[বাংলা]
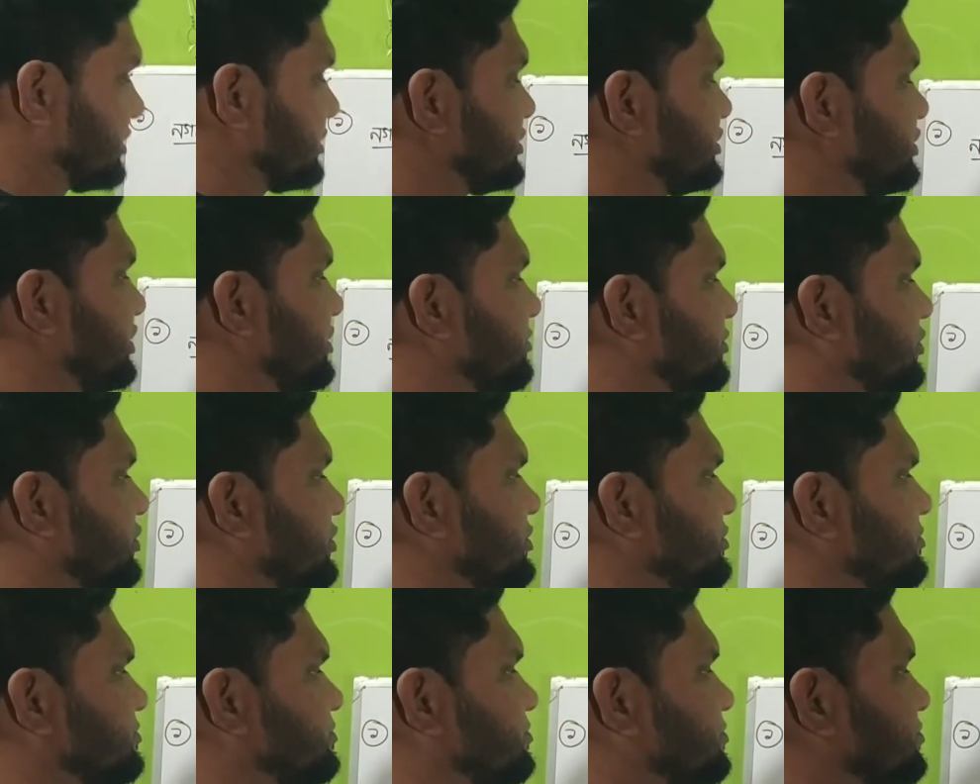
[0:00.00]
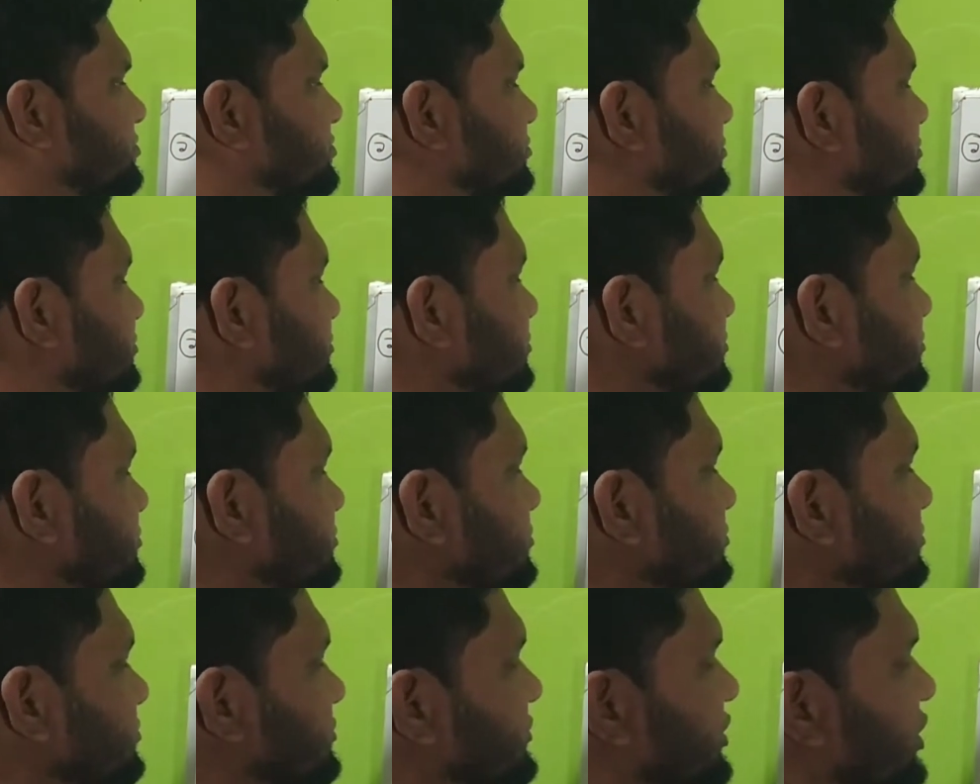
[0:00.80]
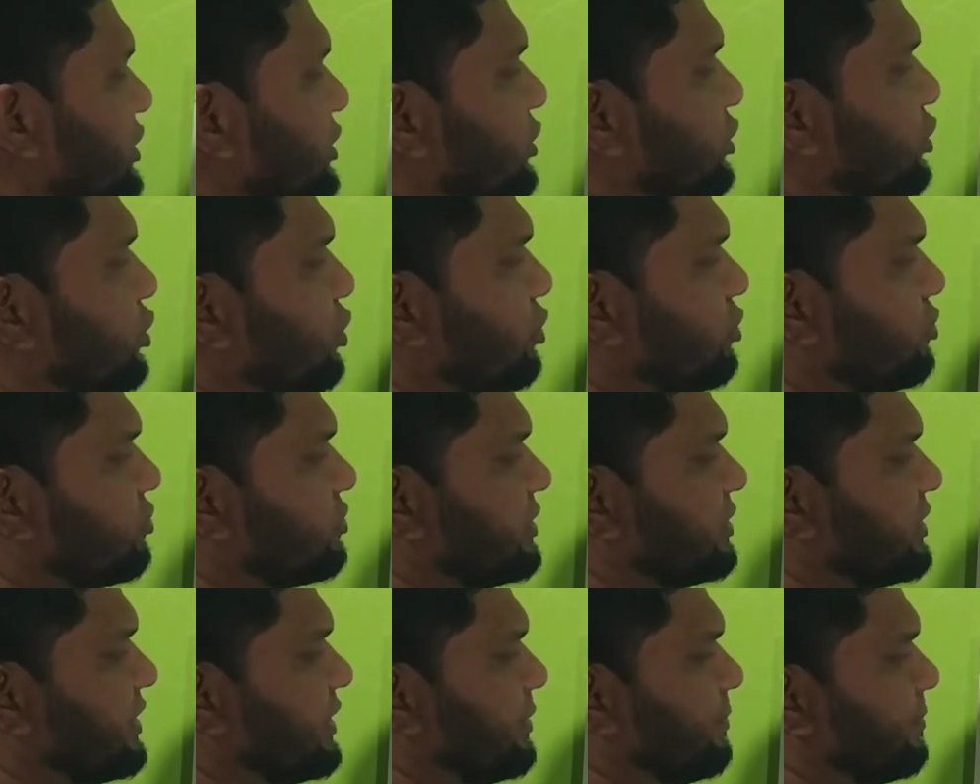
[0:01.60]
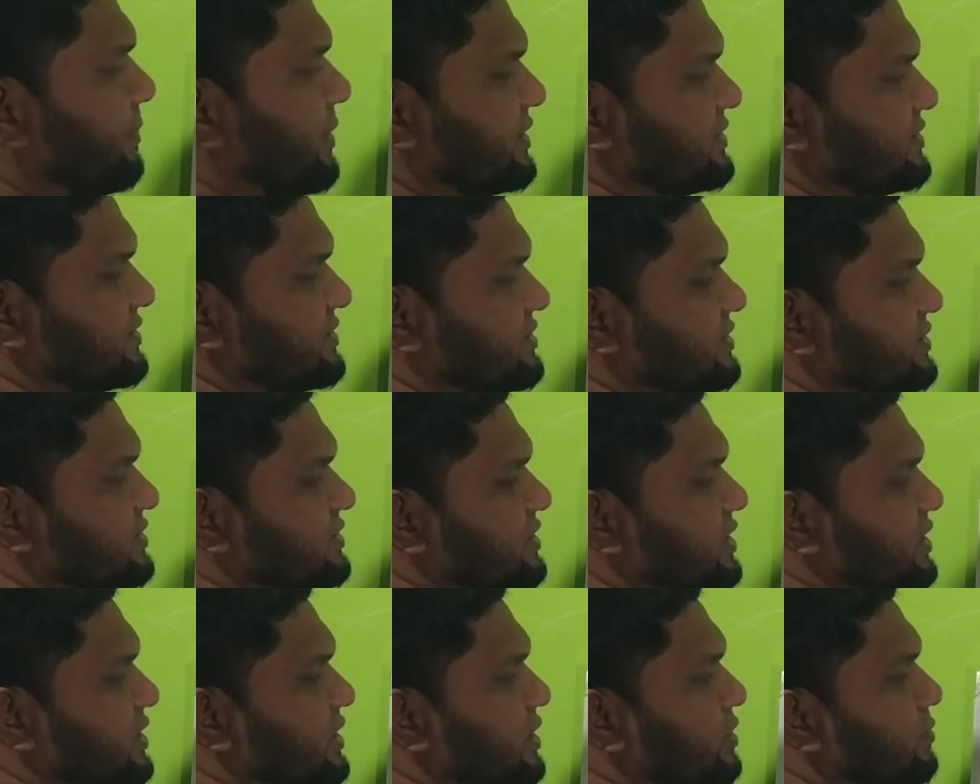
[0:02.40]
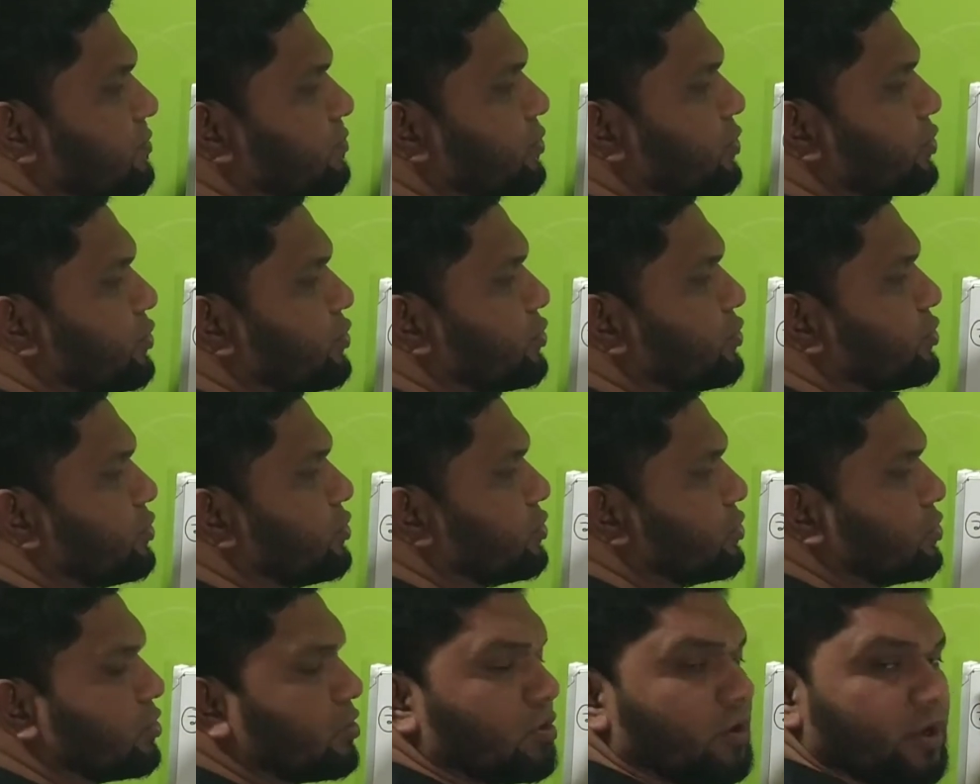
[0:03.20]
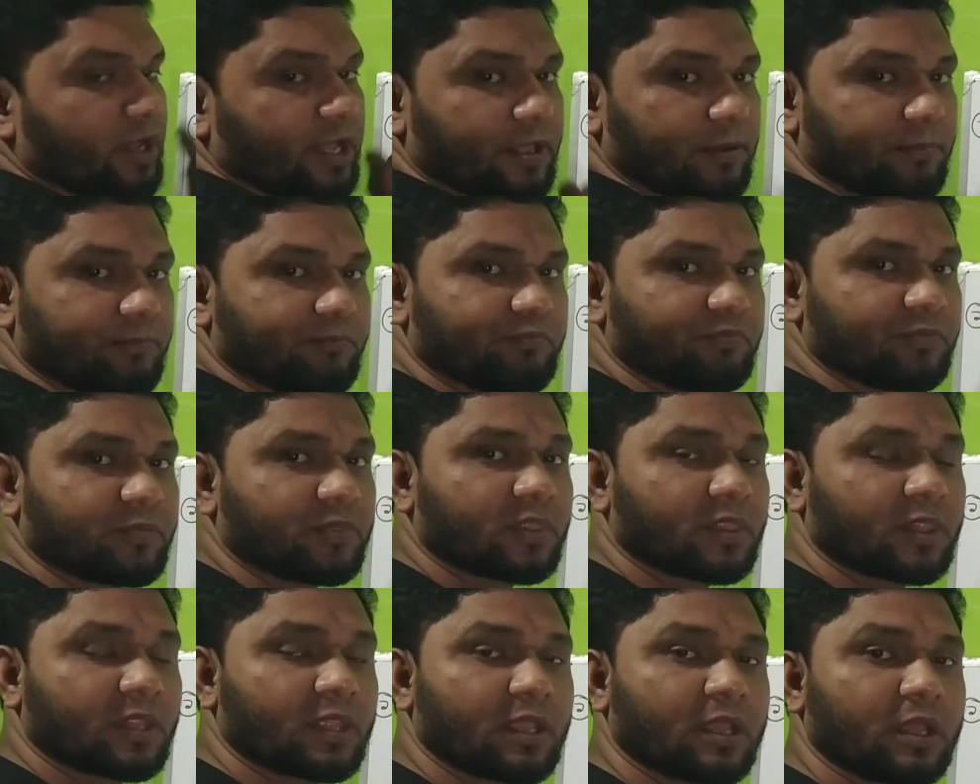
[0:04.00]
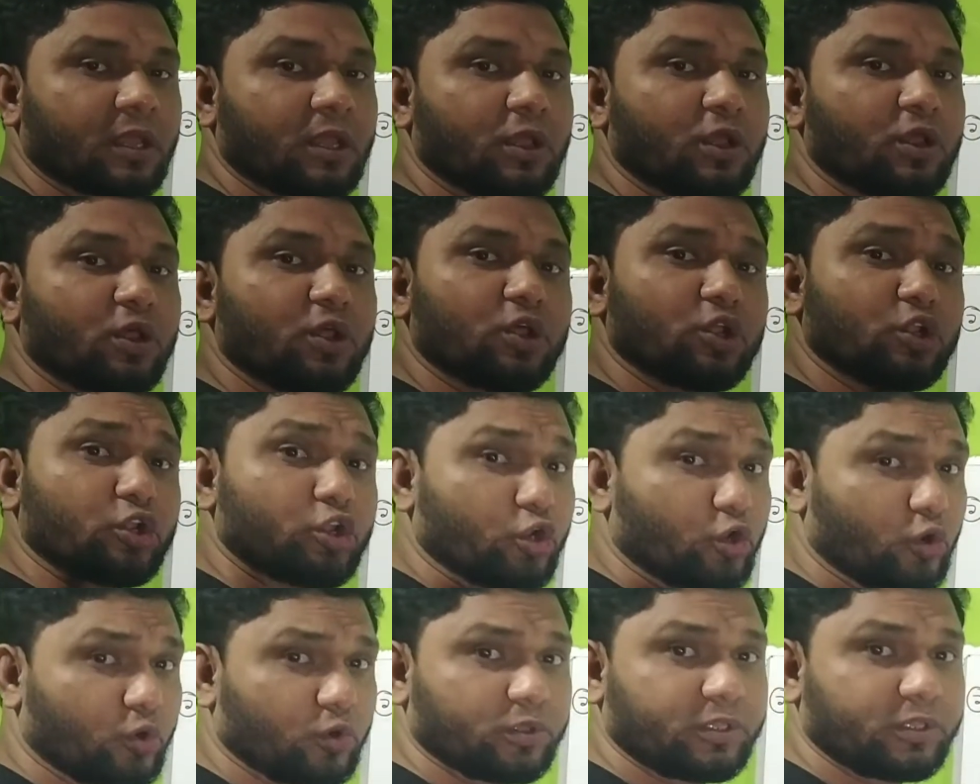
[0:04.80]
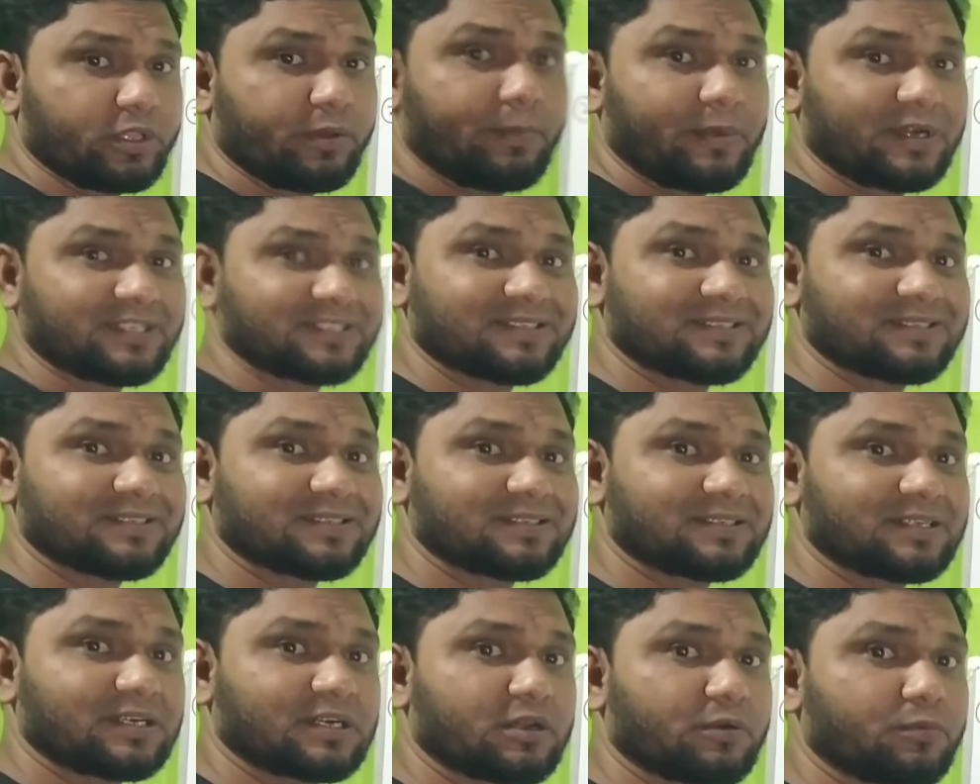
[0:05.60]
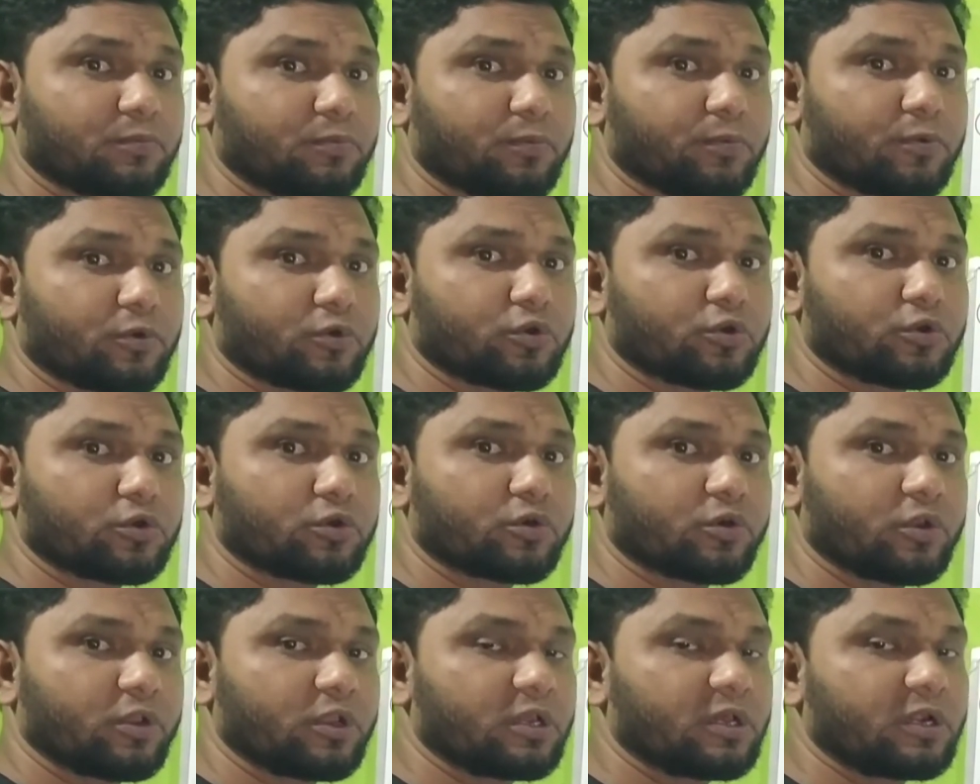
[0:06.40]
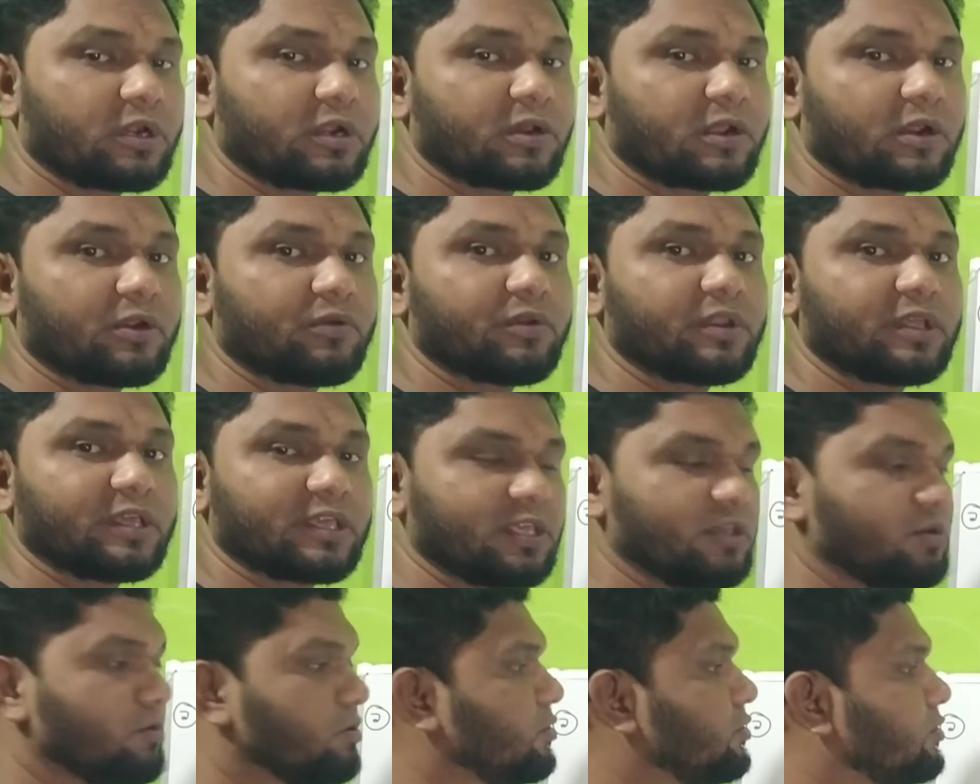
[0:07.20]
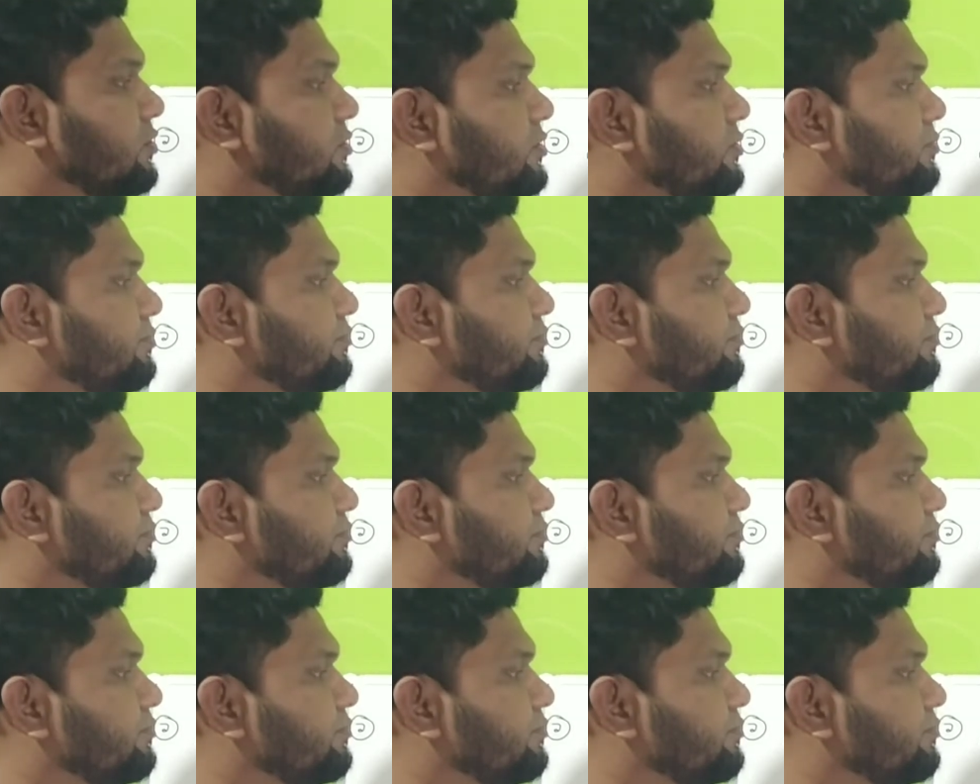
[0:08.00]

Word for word: যেমন নগদে পাঁচ হাজার টাকার পণ্য ক্রয় নগদে পাঁচ হাজার টাকার পণ্য ক্রয় করার কারণে কি হলো